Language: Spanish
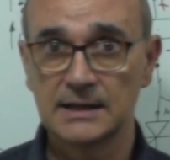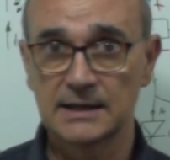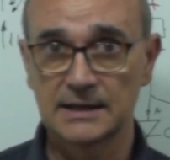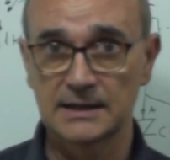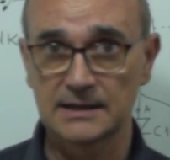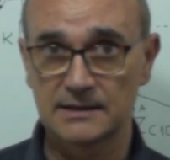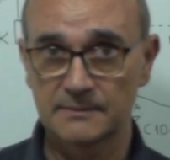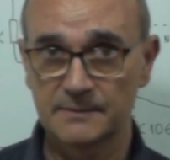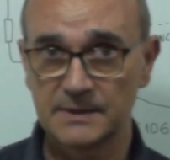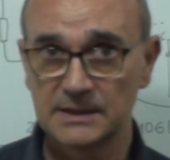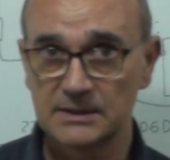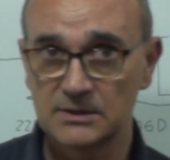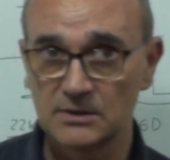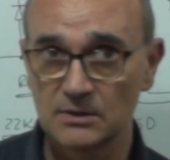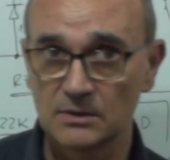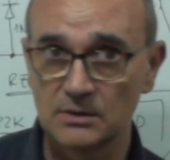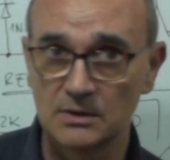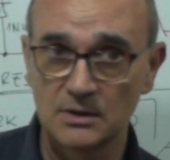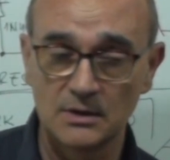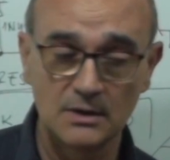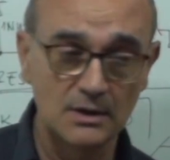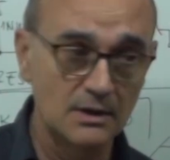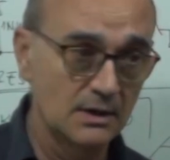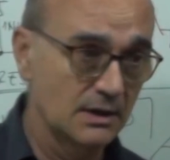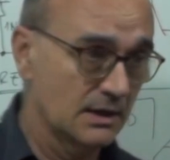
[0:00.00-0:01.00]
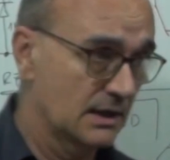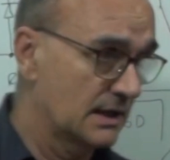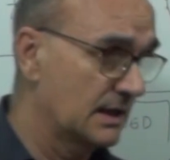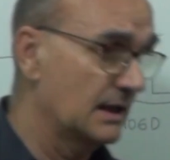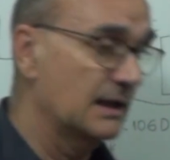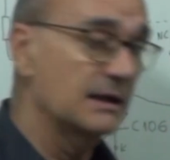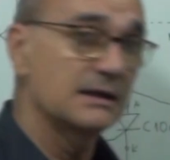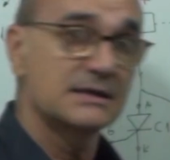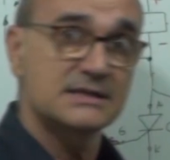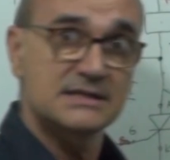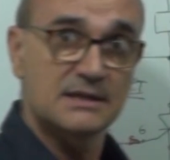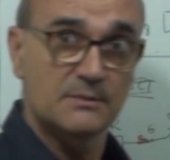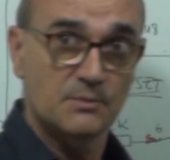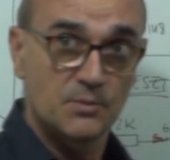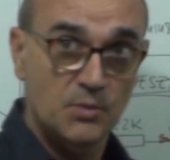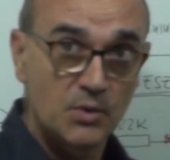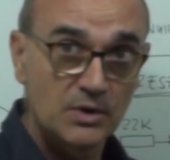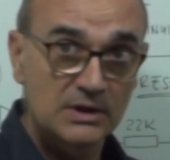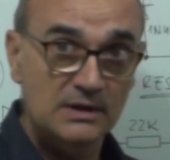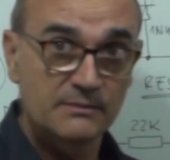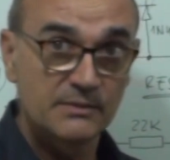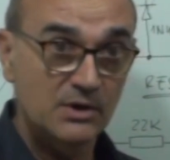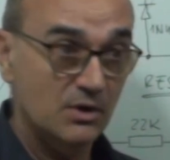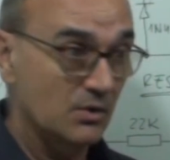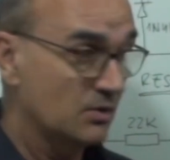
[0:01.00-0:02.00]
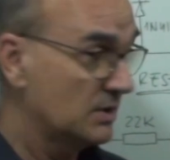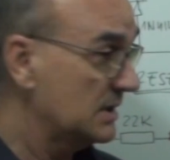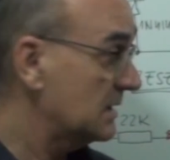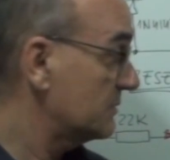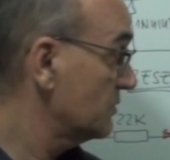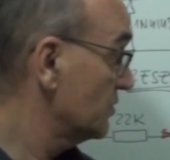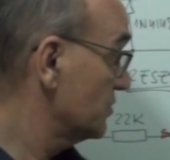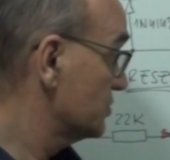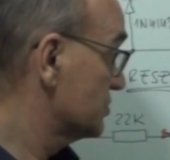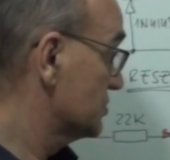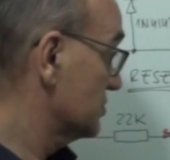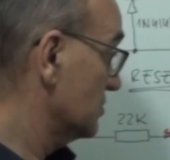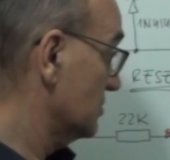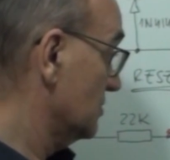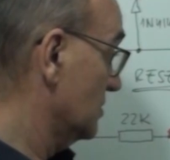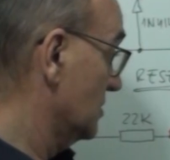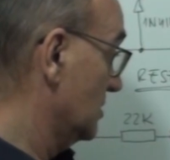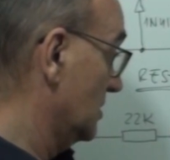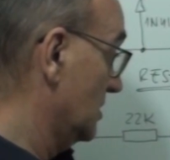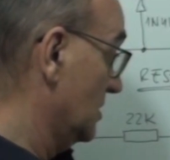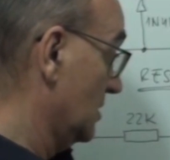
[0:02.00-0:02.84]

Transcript: Y repito que se puede mejorar mucho